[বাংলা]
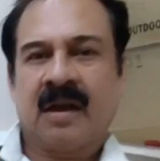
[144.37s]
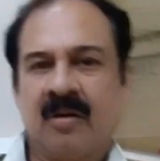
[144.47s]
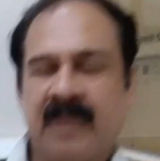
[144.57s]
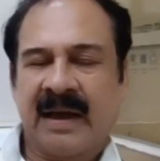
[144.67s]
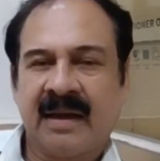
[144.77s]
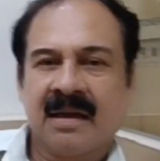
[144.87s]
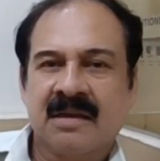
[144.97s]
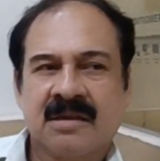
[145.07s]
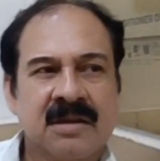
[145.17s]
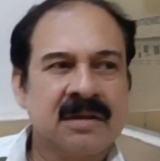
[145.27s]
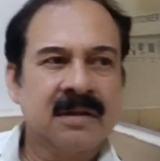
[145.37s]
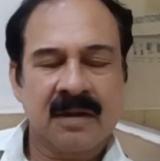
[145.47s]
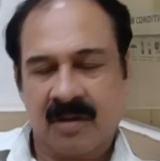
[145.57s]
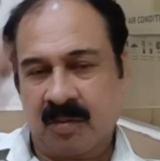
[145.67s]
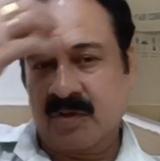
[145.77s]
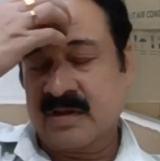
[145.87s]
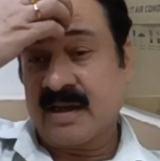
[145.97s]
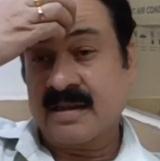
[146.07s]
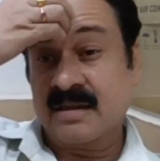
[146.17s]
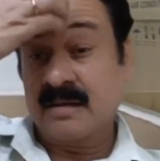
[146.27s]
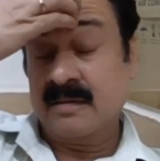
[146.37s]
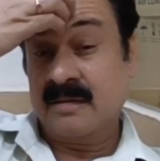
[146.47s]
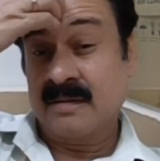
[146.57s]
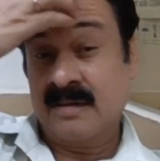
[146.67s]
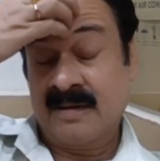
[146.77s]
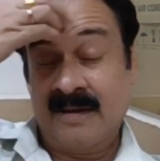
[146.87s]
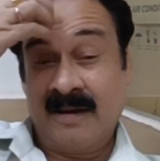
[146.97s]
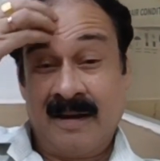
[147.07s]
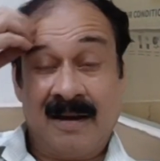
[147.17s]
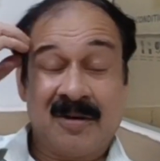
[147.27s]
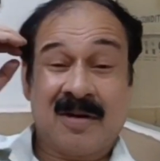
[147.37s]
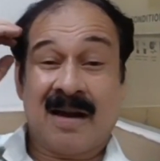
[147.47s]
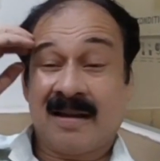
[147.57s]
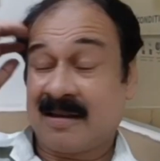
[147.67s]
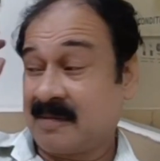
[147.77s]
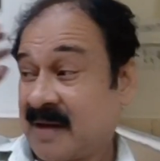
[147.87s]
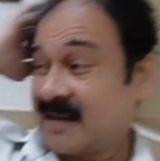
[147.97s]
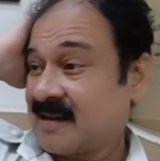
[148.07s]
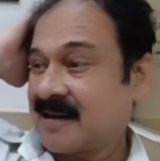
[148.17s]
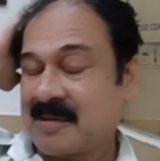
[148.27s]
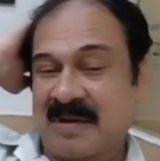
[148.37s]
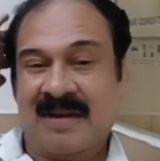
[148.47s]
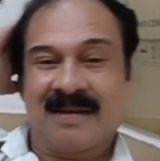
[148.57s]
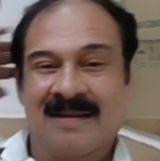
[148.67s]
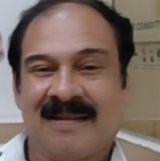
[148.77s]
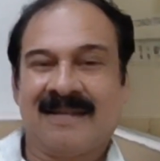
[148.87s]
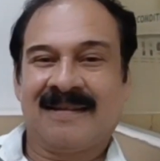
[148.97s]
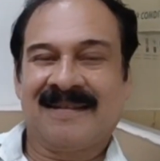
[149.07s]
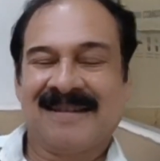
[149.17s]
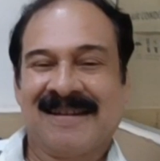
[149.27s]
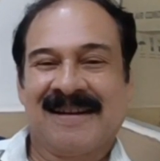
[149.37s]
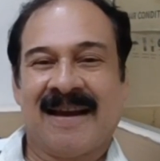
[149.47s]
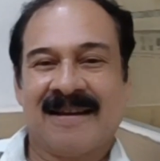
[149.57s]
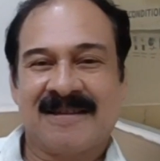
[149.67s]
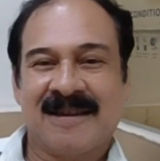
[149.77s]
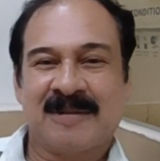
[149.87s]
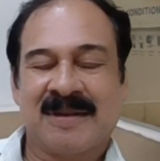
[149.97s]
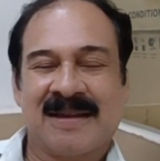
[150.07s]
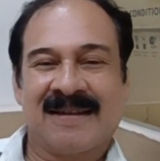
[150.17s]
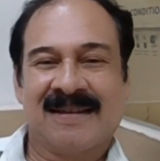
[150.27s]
ব্যাংকে এসছি একটু বসে আছি একটু কাজ আছে ম্যানেজার কেবিনে এইচডিএফসিতে